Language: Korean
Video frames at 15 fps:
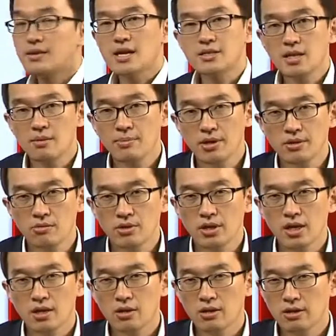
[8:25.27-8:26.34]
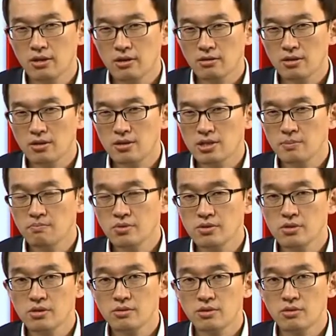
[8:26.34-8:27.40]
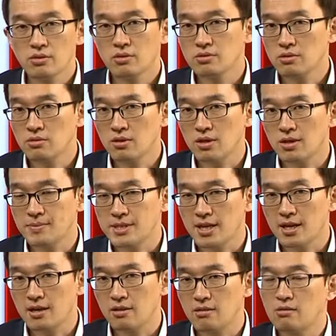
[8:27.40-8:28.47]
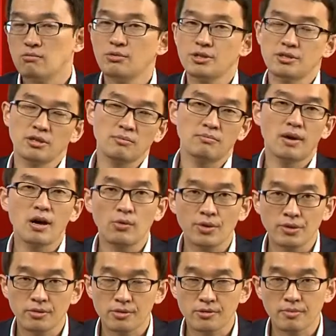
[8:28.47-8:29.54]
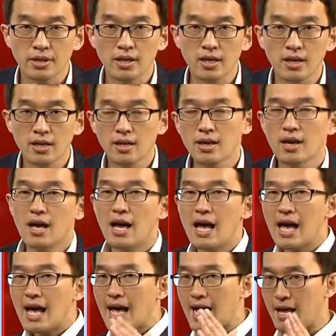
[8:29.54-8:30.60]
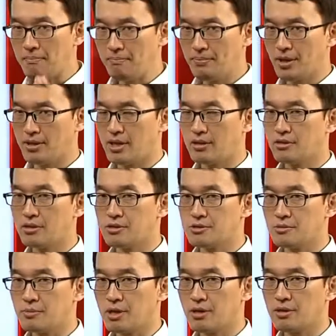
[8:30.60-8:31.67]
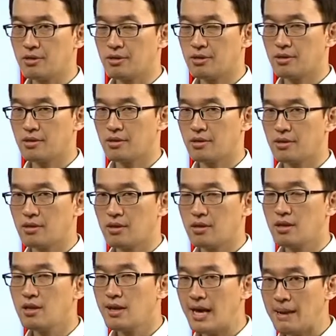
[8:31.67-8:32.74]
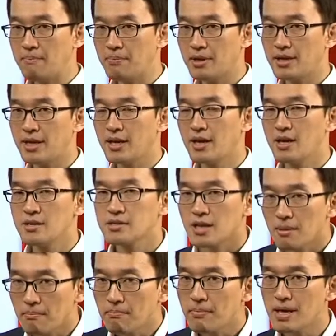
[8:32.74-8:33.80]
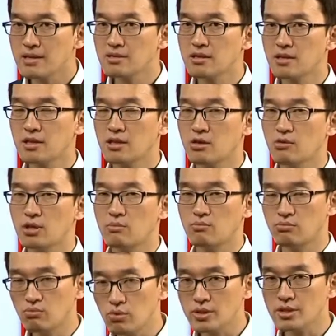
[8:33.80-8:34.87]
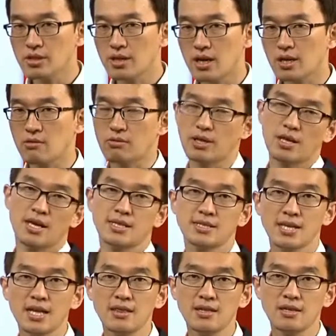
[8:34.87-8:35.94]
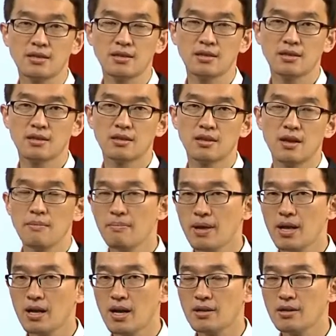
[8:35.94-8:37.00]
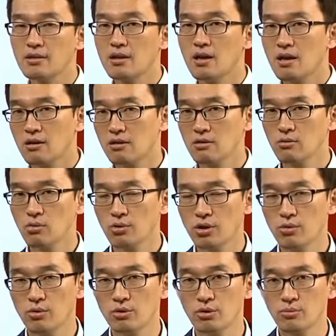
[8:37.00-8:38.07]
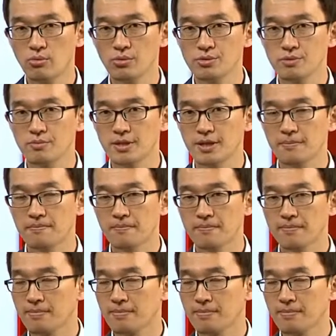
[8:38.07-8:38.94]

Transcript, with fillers: 다시 한 번 더 우리가 기억을 10분 전으로 거슬러 올라갑시다. 우리 지금 뭐 하고 있는 것입니까? 한 편의 글이 있으면 이한 편의 전반적인 내용이 무엇인가를 우리가 찾는, 파악하는 그런 독해 유형을 보고 있습니다.